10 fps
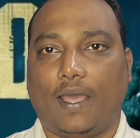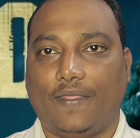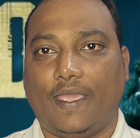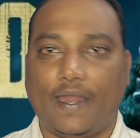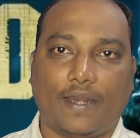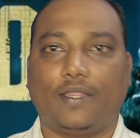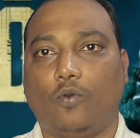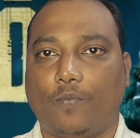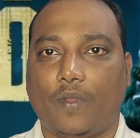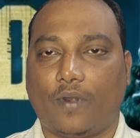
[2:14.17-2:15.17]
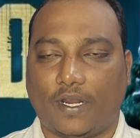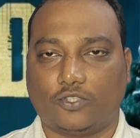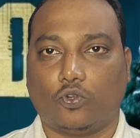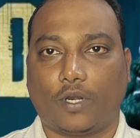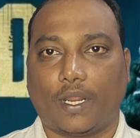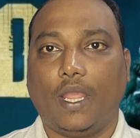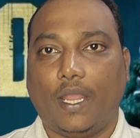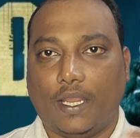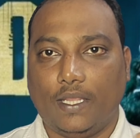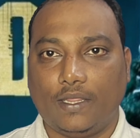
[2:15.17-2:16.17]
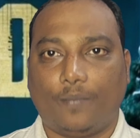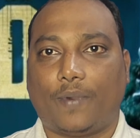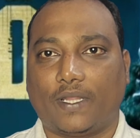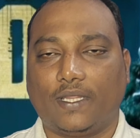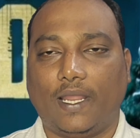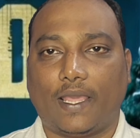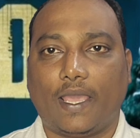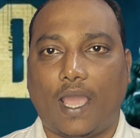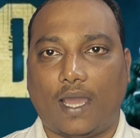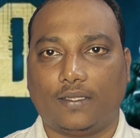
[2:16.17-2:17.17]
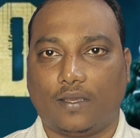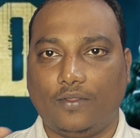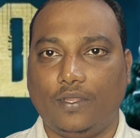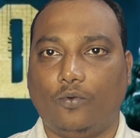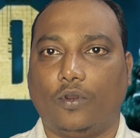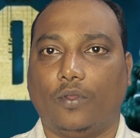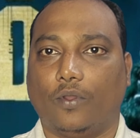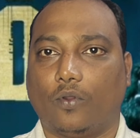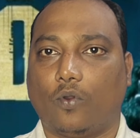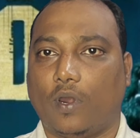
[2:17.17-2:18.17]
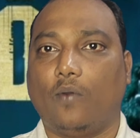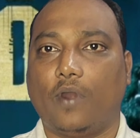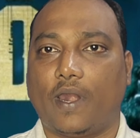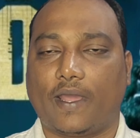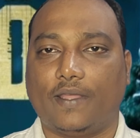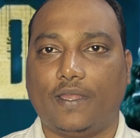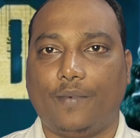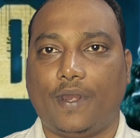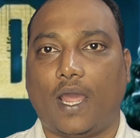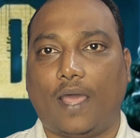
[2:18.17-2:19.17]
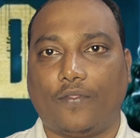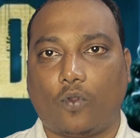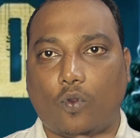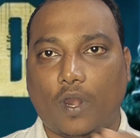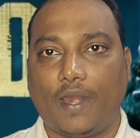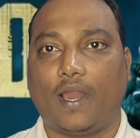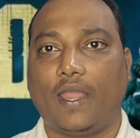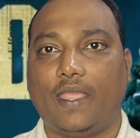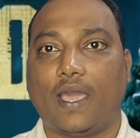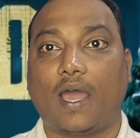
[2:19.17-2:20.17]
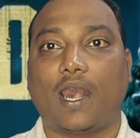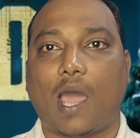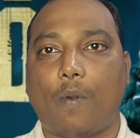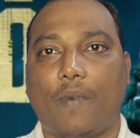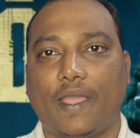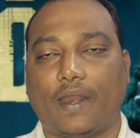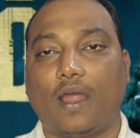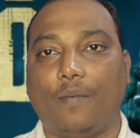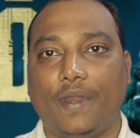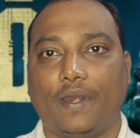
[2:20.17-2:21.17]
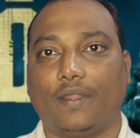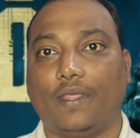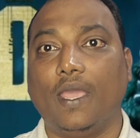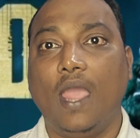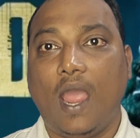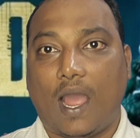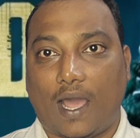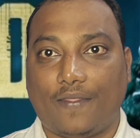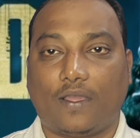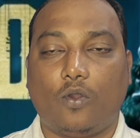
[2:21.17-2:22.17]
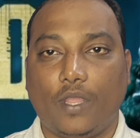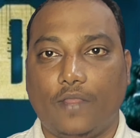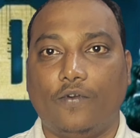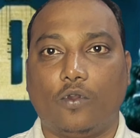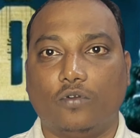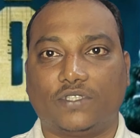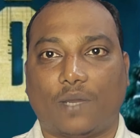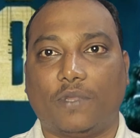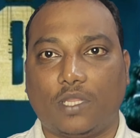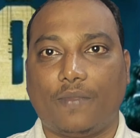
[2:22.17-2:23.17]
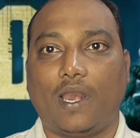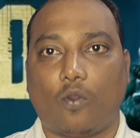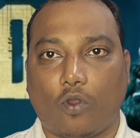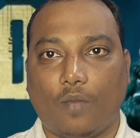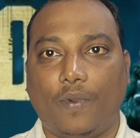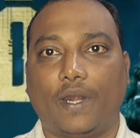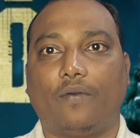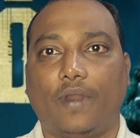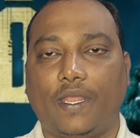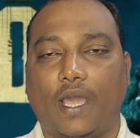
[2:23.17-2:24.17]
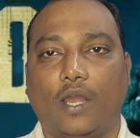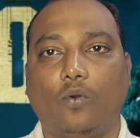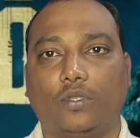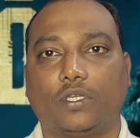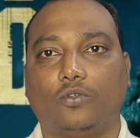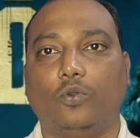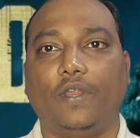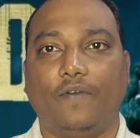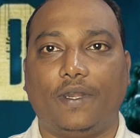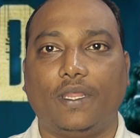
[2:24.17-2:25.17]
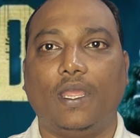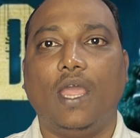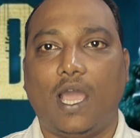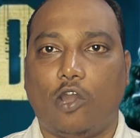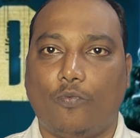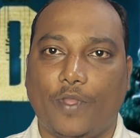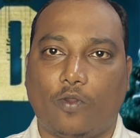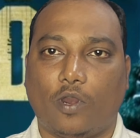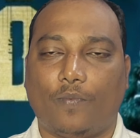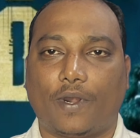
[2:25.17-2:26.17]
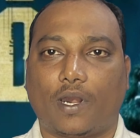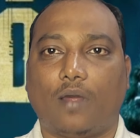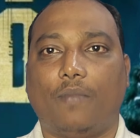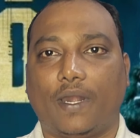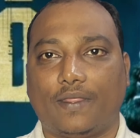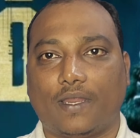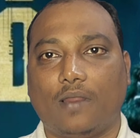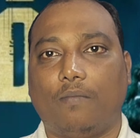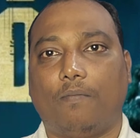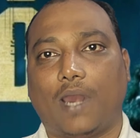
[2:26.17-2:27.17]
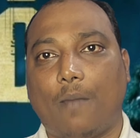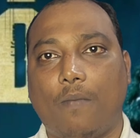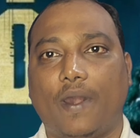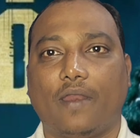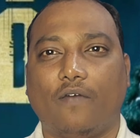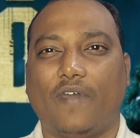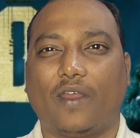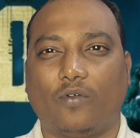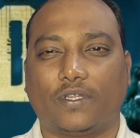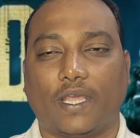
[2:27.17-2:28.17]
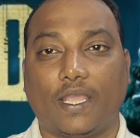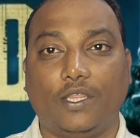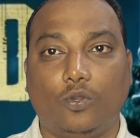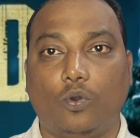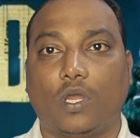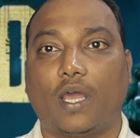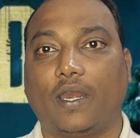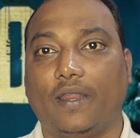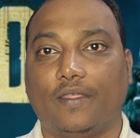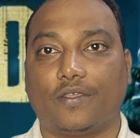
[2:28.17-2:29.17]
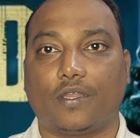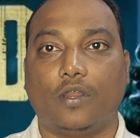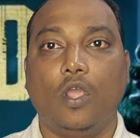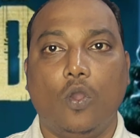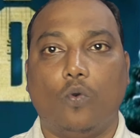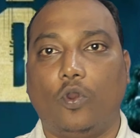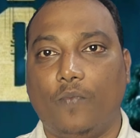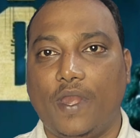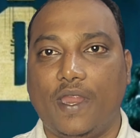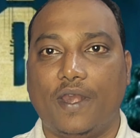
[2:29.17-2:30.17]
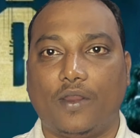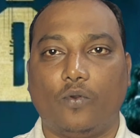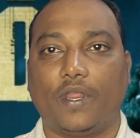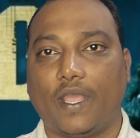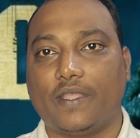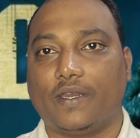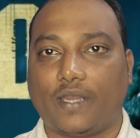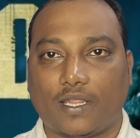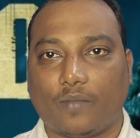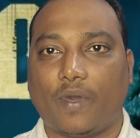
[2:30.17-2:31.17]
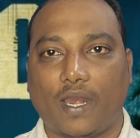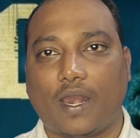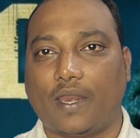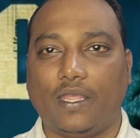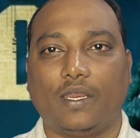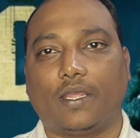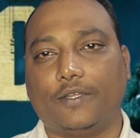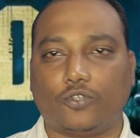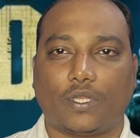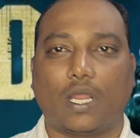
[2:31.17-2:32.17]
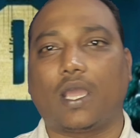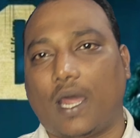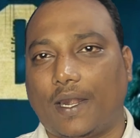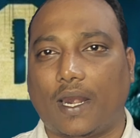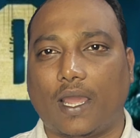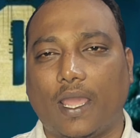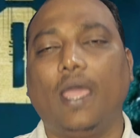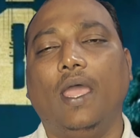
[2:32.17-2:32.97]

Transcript: அது ஏன்றது ஒன் பை ஒன் நான் சொல்றேன் இந்த படத்துல அதாவது ஒரு கொலை ஒன்று நடக்குது அப்படின்னா அந்த கொலைனால யார் லாபம் அடைகிறா அப்படின்றது அதுக்கும் இவனுக்கும் சம்மந்தமே இல்லை கொலை பண்றவனை யாரோ ஒருத்தர் தூண்டி விட்டு அவன் போய் கொலை பண்றான் பட் இதனால லாபம் அடைகிறவன் வேற ஒருத்தன் இதுக்கு ஒரு ஆர்கனைசேஷன் ஒரு மீடியேட்டர் ஒரு ஏஜென்ட் அந்த மாதிரிலாம் நிறைய இருக்கு ஸோ அதெல்லாம் காட்டுறாங்க